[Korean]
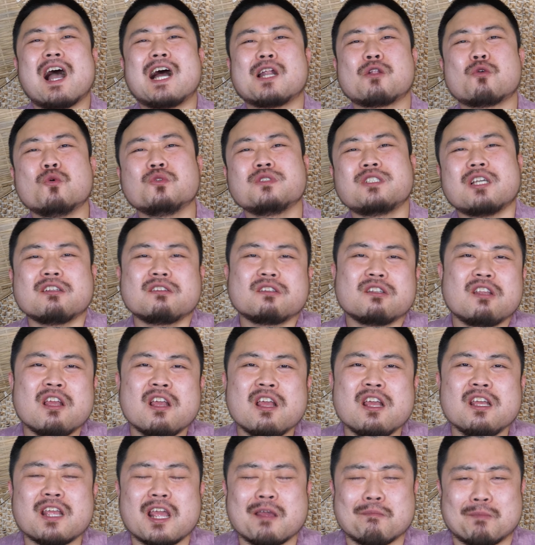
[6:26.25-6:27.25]

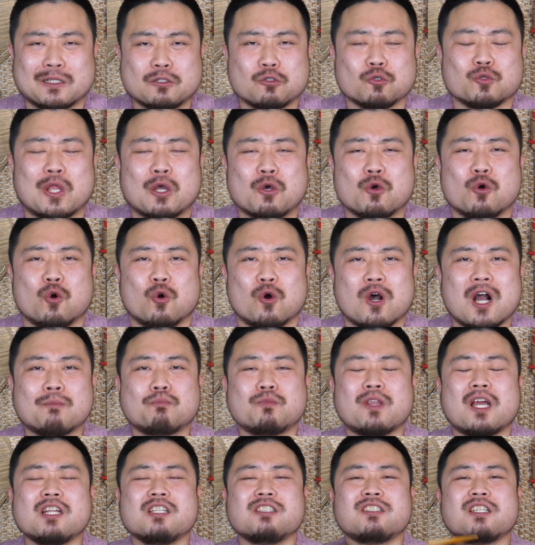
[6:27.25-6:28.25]
아롱사태의 맛도 나고
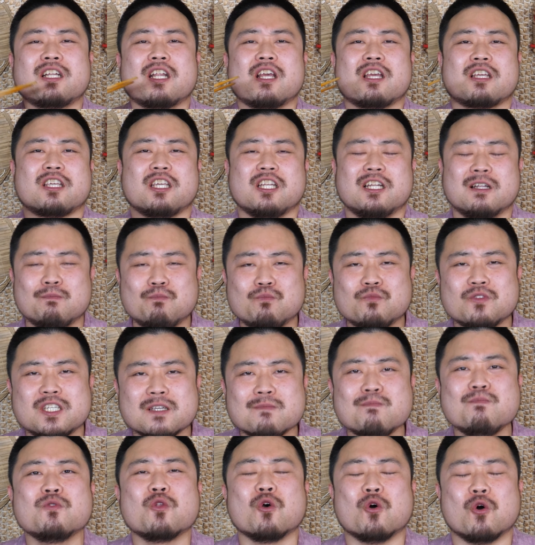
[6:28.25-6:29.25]
앞다리살의
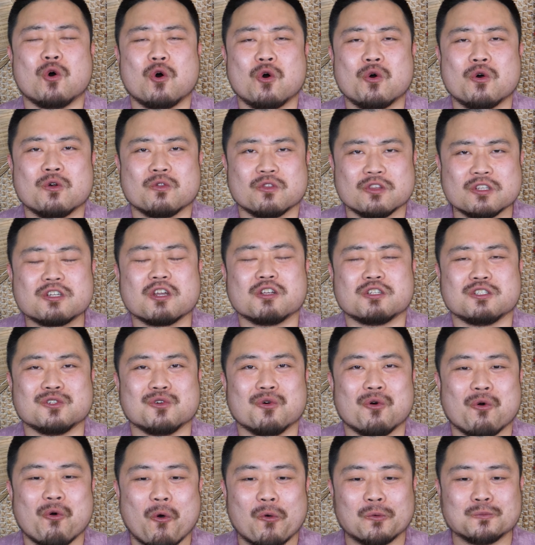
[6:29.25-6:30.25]
기름짐도
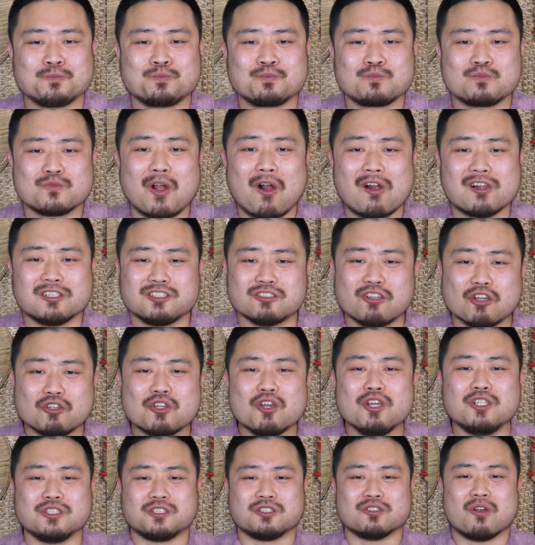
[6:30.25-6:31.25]
느껴지고 딱
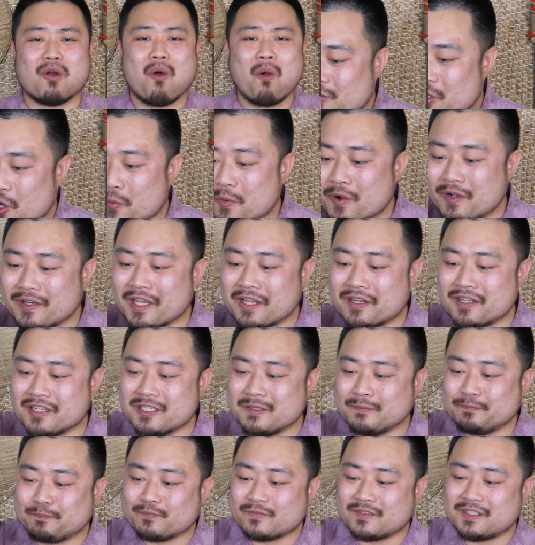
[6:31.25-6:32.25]
섞여있어.
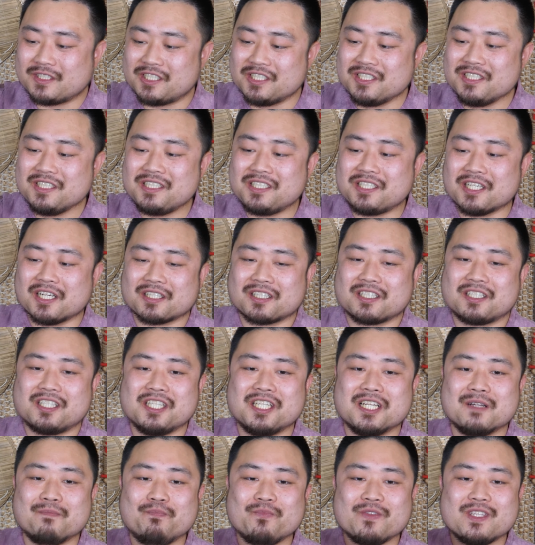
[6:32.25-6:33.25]
요번에는 진짜
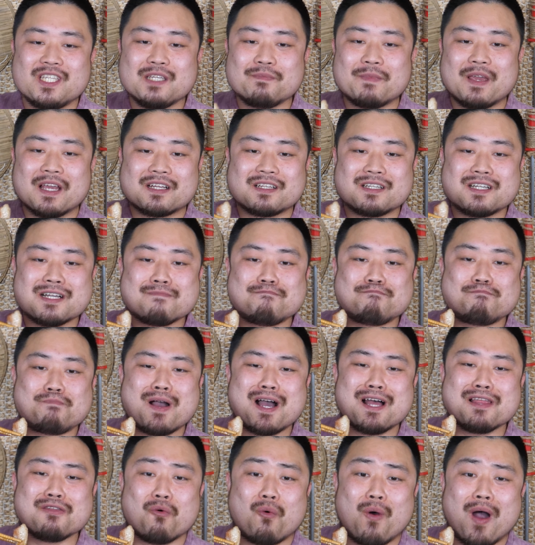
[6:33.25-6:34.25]
기름짐의
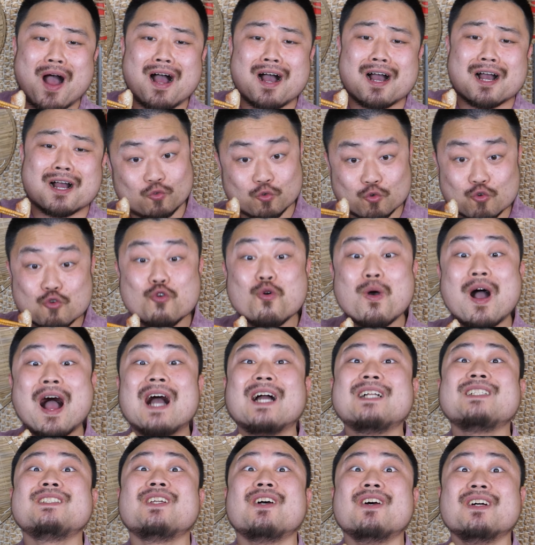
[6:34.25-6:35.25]
끝판왕
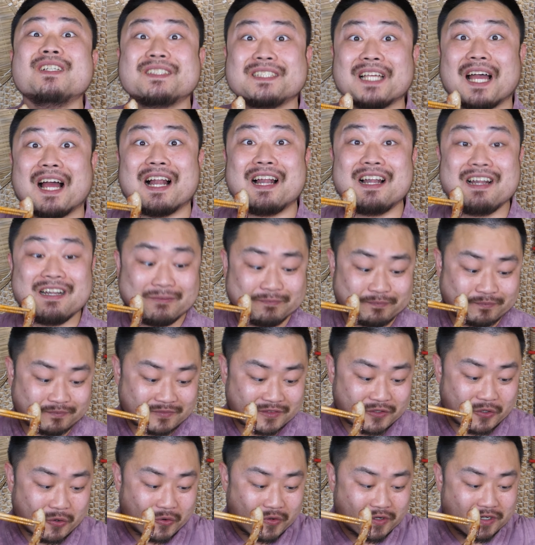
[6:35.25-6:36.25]
두항정살,
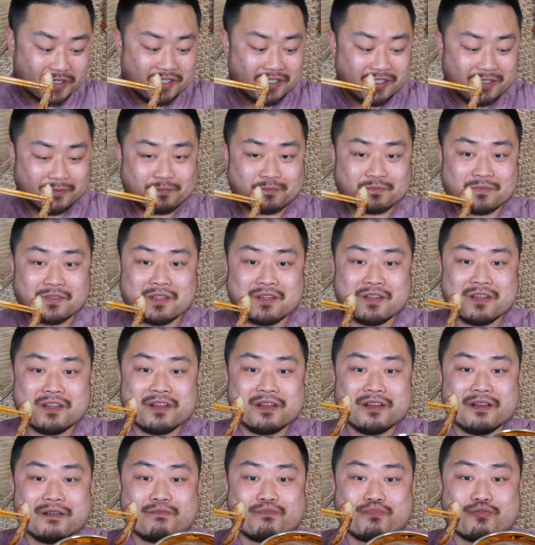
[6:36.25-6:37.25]
요거를
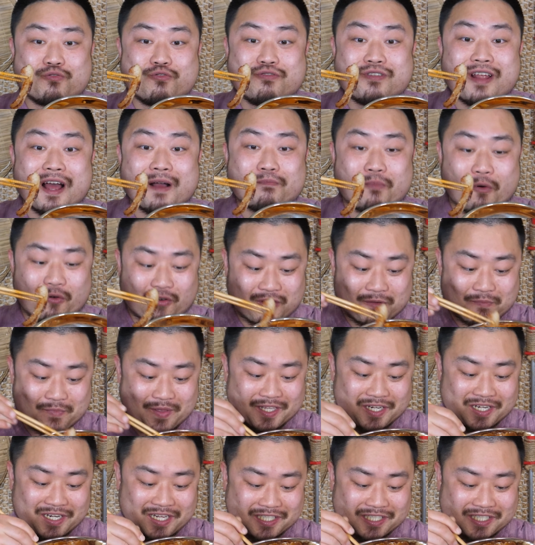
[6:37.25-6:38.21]
불닭볶음면이랑